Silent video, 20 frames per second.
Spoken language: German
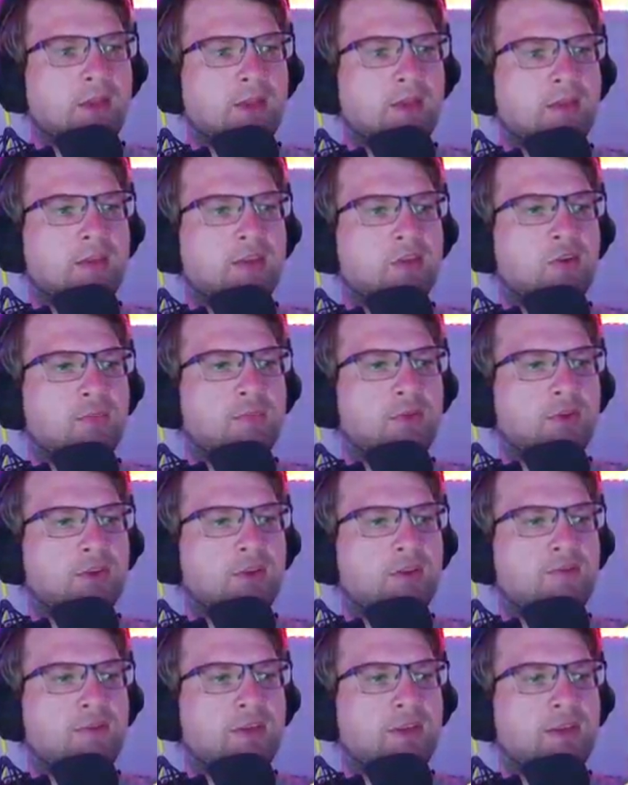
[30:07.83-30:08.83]
Ah, hier kommt auch
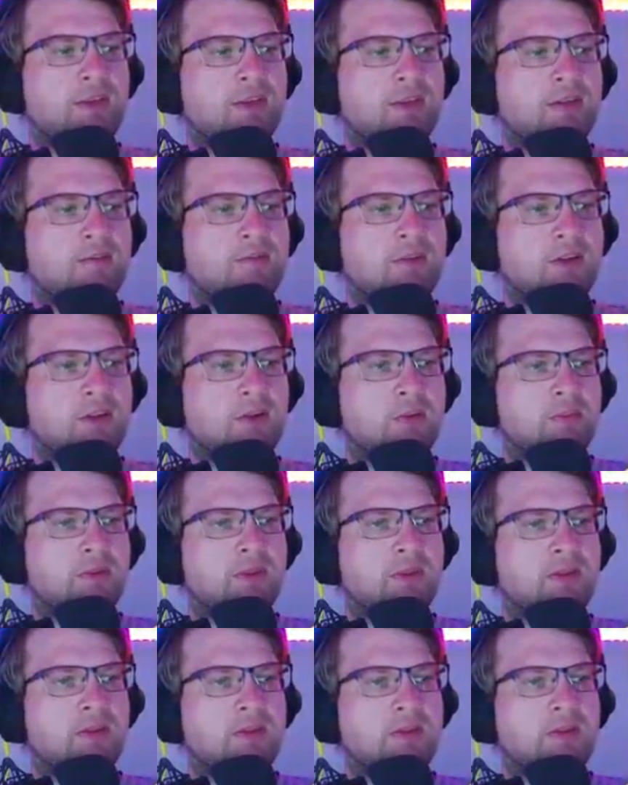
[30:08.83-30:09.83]
der Weg, an den wir, glaube
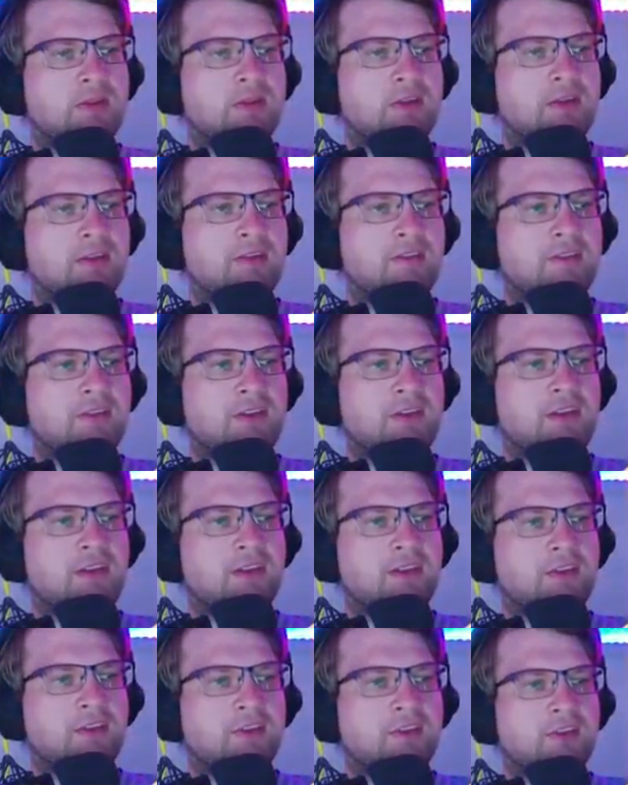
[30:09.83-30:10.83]
ich, gesehen
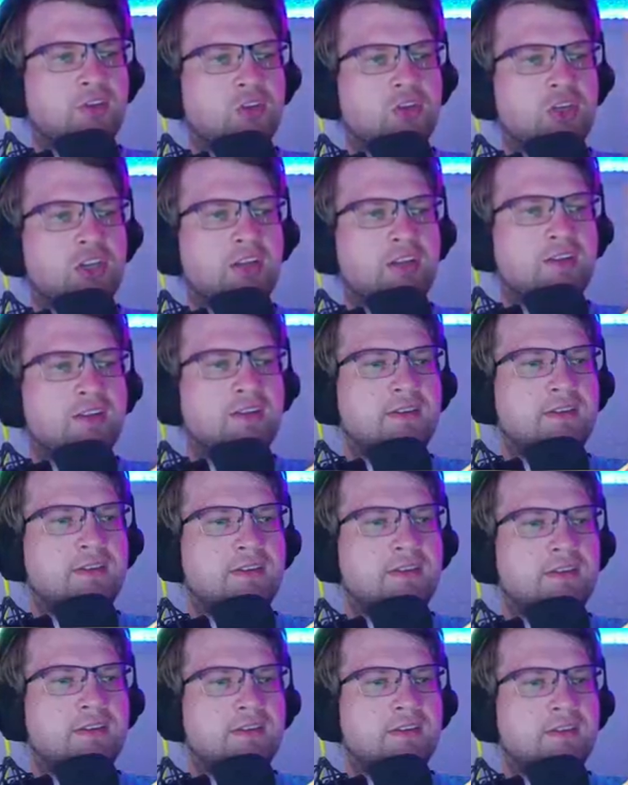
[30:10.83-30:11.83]
hatten aus der Stadt.
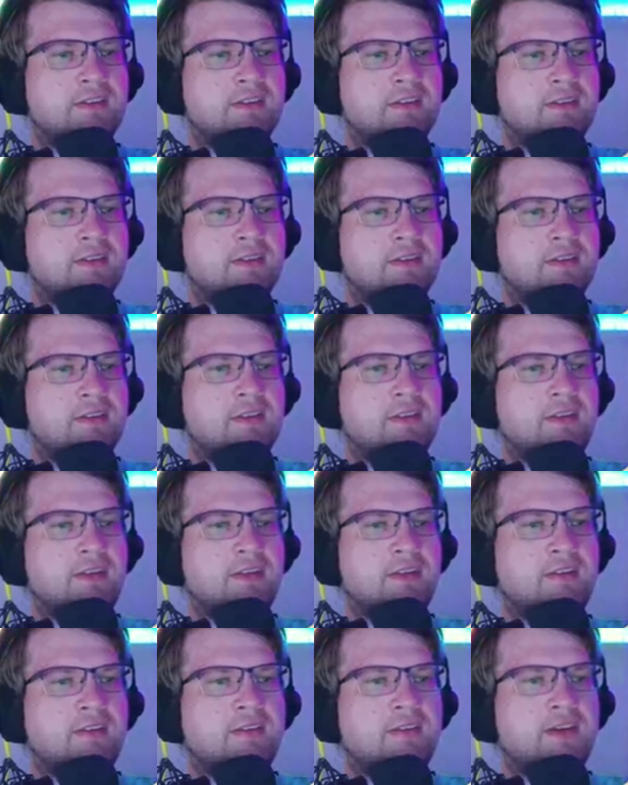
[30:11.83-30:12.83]
Nicht?
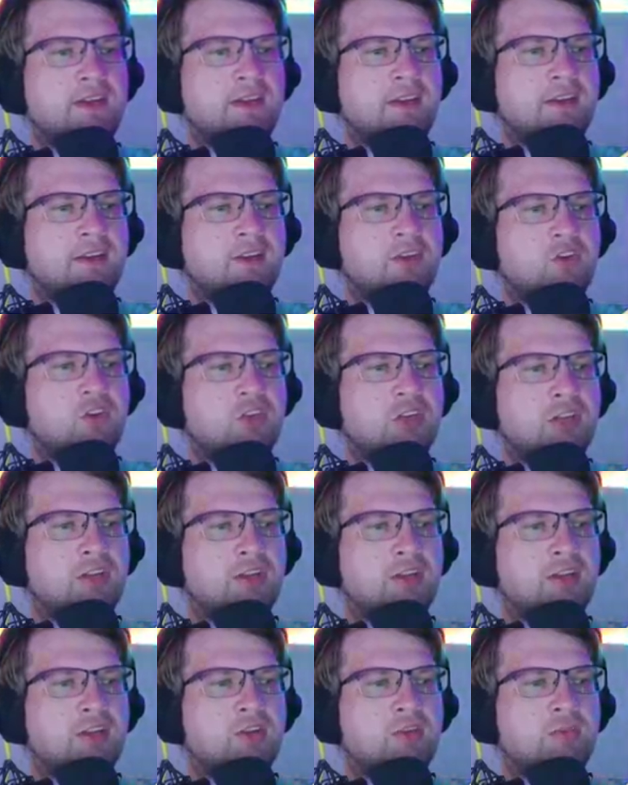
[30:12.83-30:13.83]
Hier es direkt in die
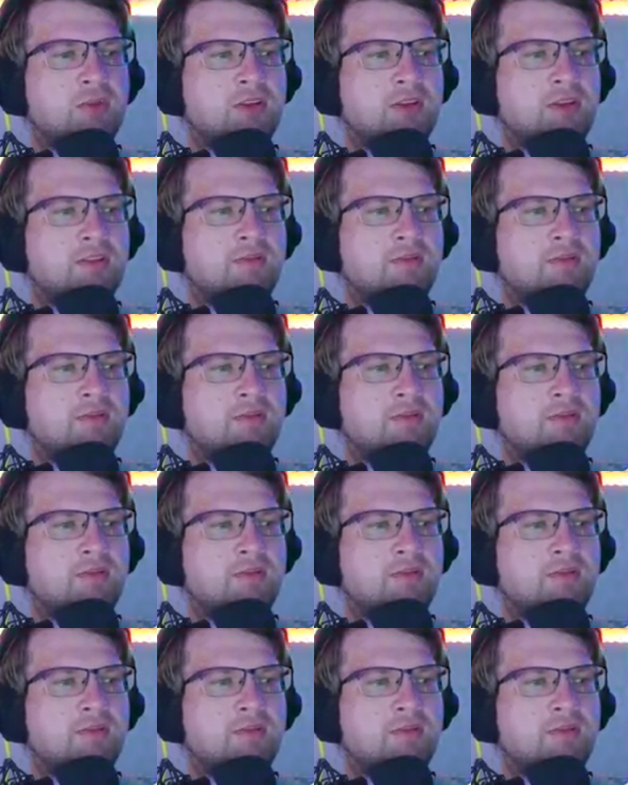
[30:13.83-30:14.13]
Stadt rein über